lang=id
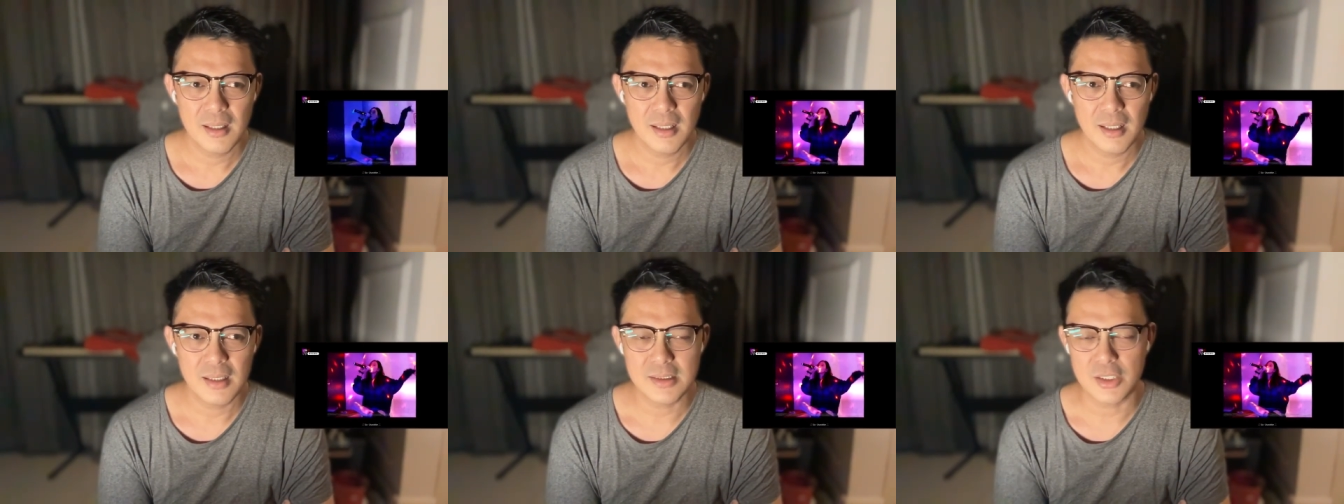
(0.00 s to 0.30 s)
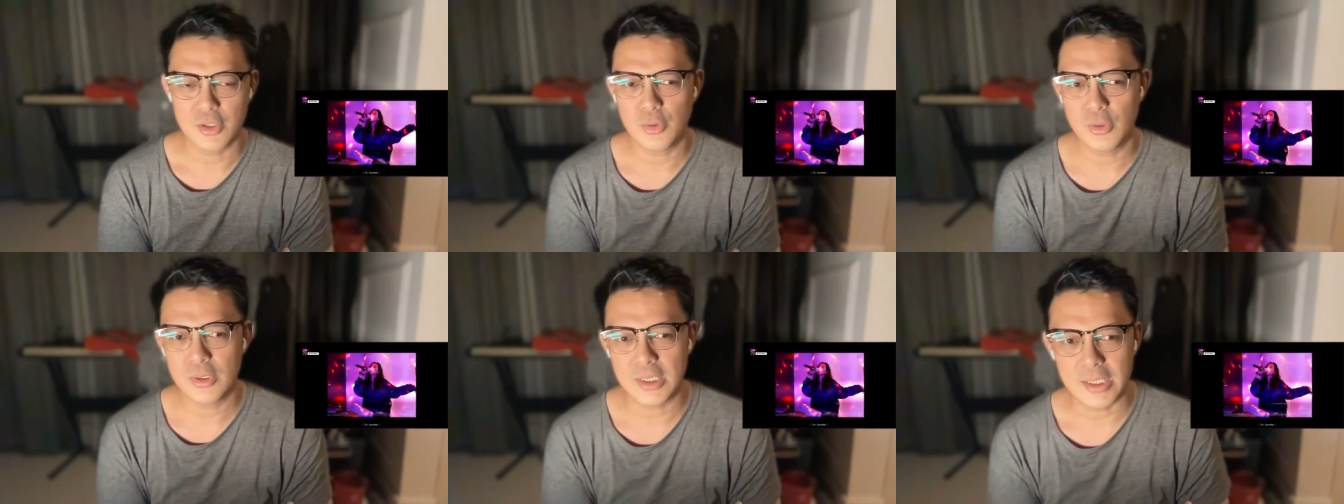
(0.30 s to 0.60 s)

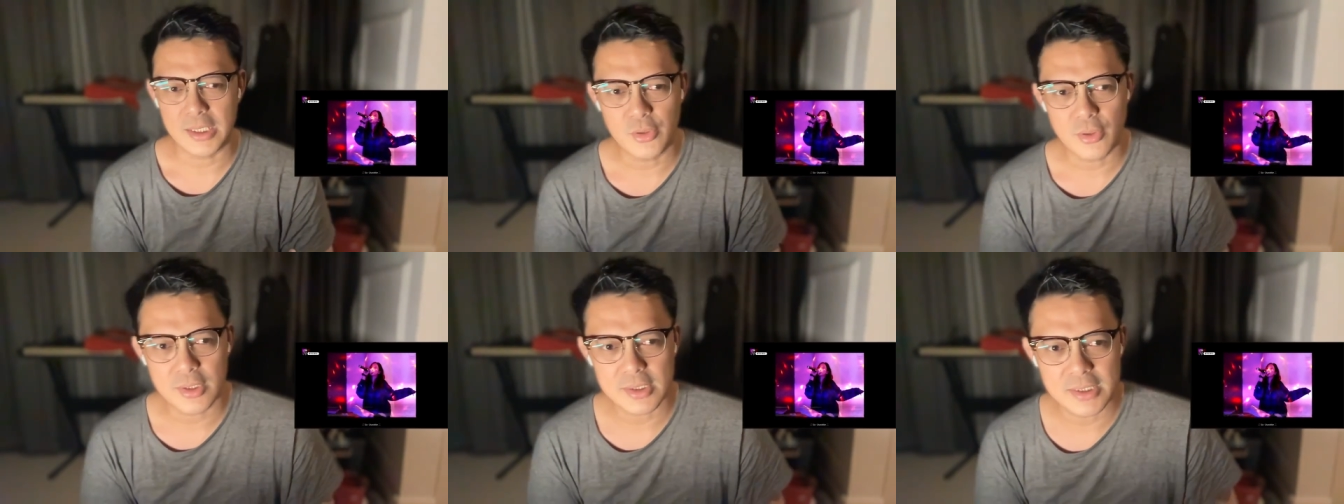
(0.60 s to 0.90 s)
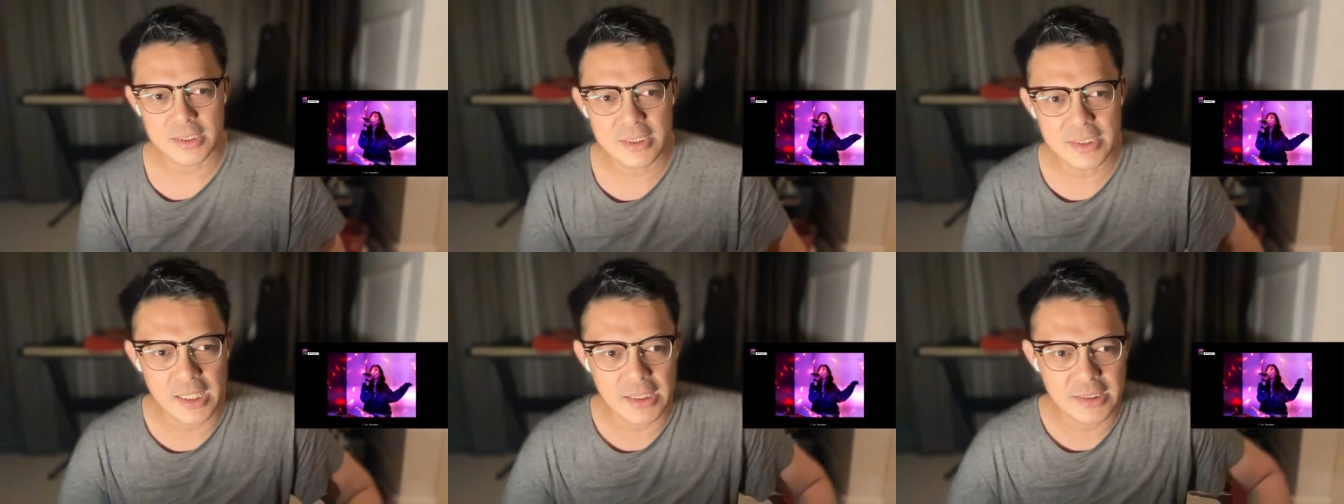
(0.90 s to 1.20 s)
Anjir gue tidur
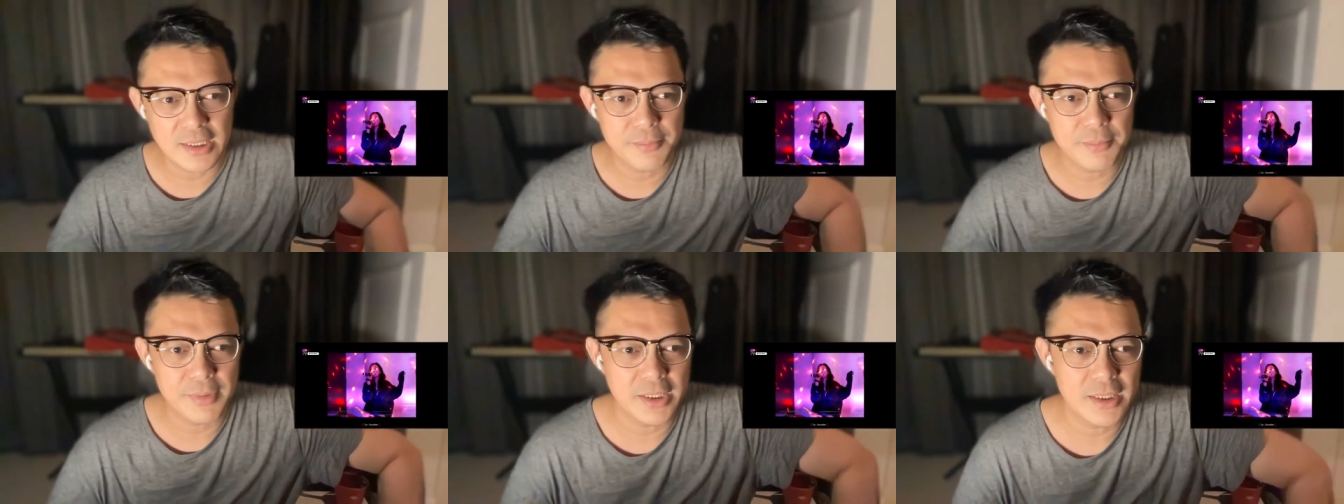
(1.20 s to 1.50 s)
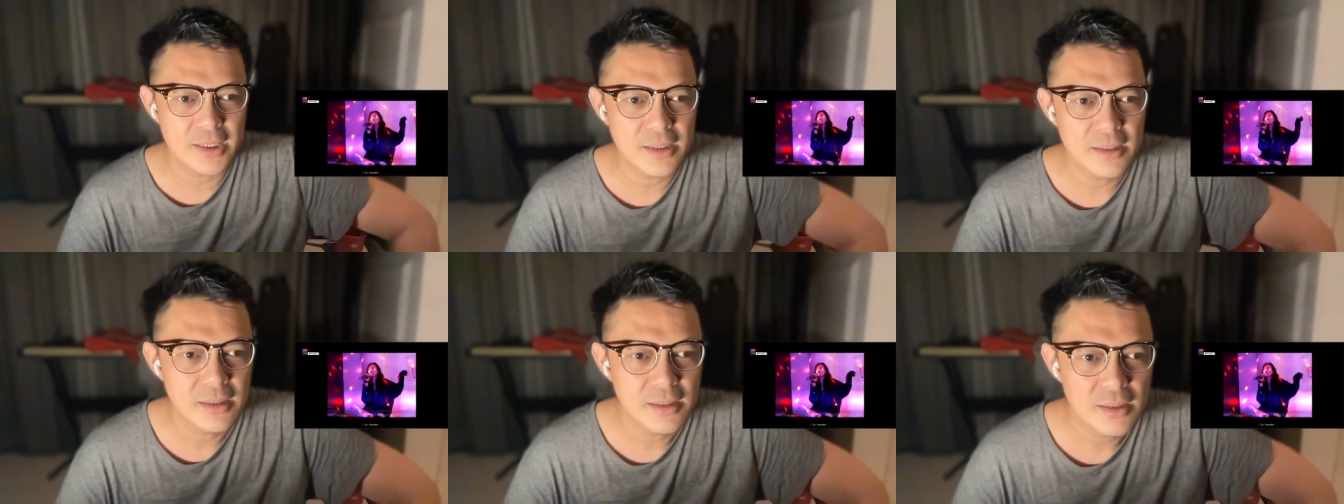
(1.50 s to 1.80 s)
sih dinyanyiin
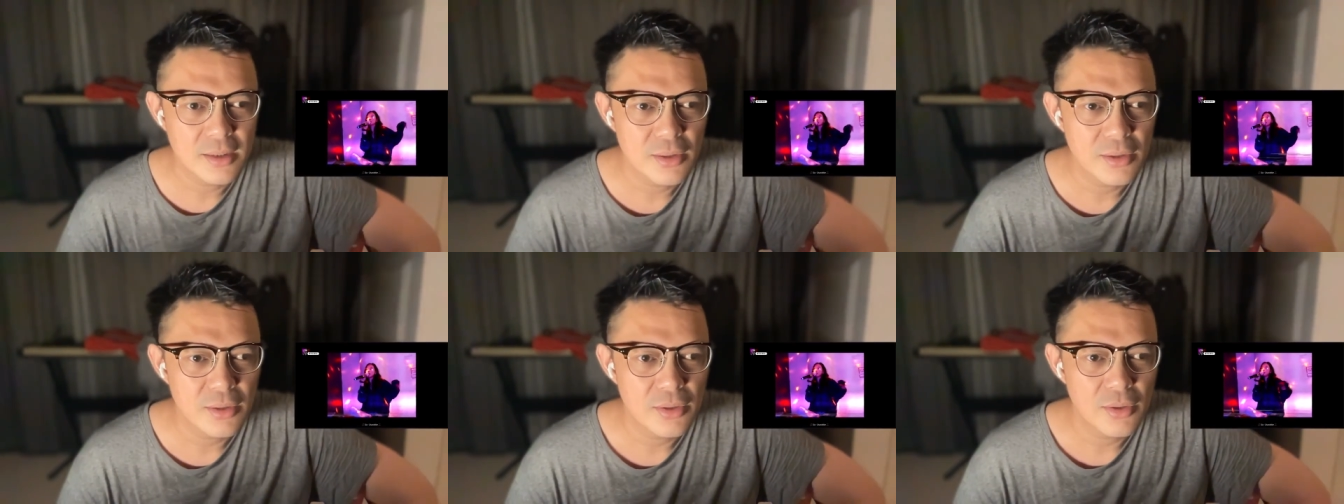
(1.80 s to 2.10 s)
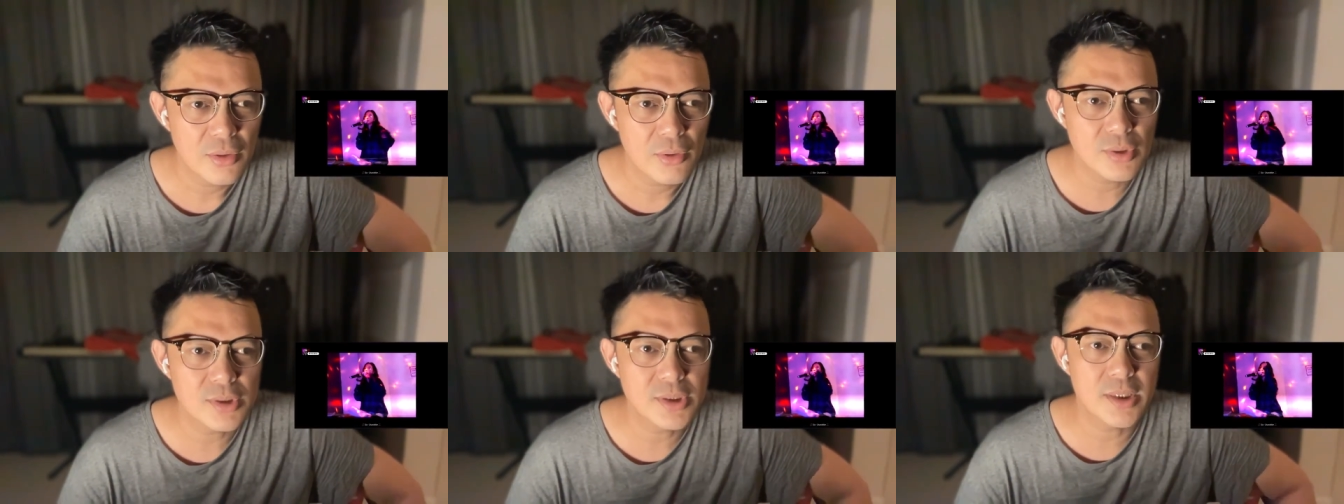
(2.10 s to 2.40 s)
begini.
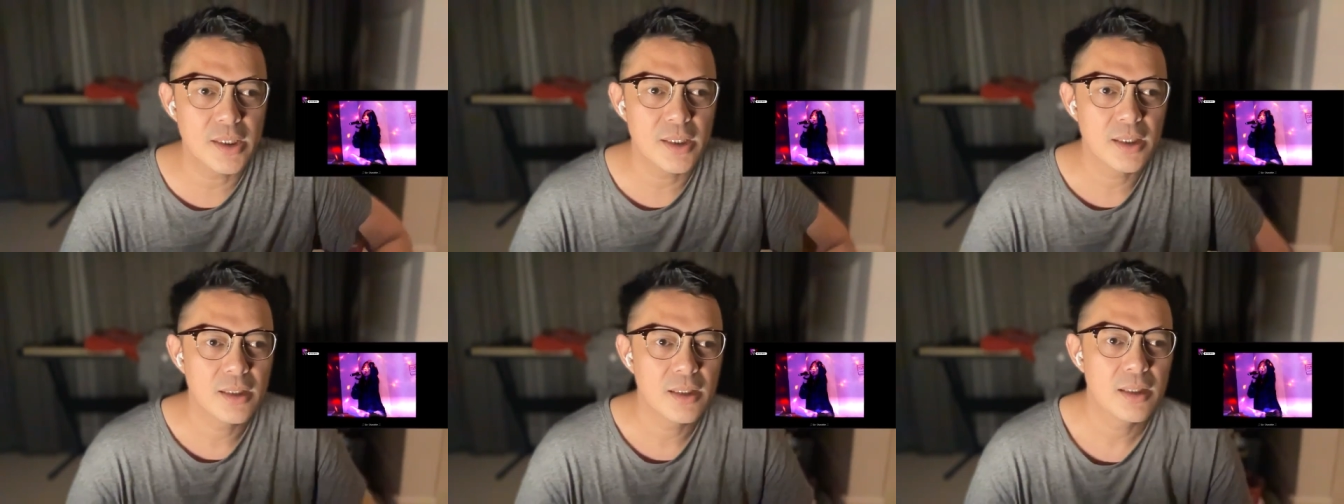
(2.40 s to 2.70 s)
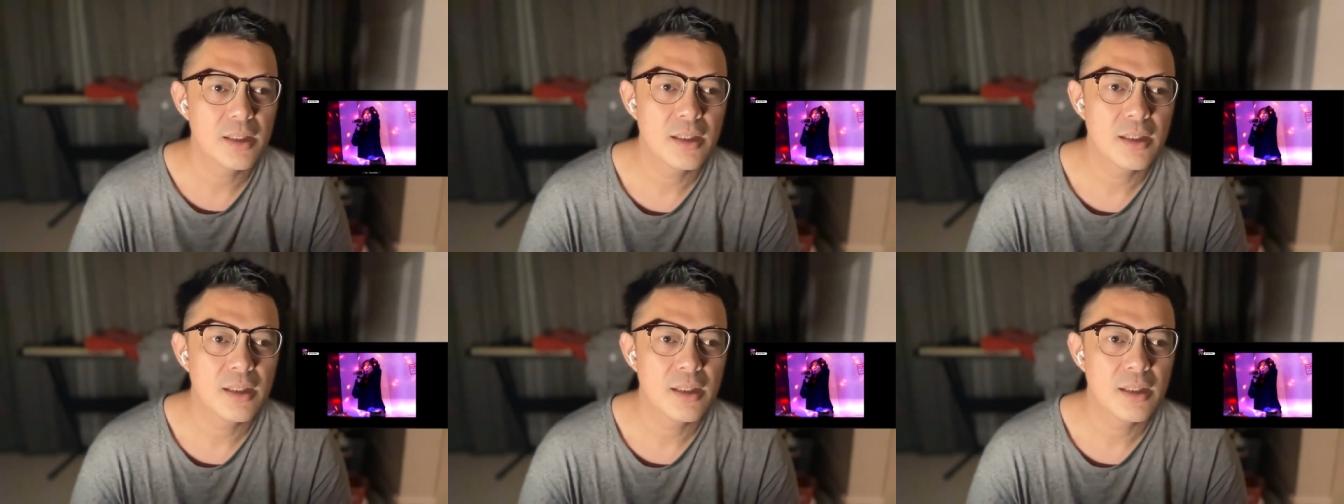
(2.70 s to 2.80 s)
Oh sih ya.